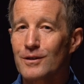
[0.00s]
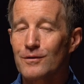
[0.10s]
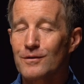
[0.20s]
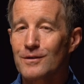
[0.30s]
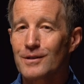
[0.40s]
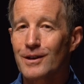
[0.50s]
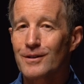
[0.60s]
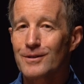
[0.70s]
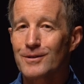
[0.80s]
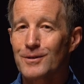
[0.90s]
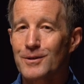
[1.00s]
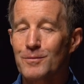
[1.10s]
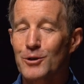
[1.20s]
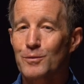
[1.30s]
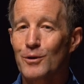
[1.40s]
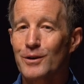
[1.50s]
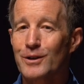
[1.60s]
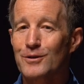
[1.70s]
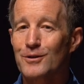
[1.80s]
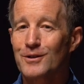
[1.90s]
Ich denke, das ist immer
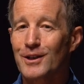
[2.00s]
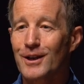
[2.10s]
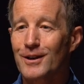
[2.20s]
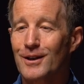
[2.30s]
spannend zu sehen.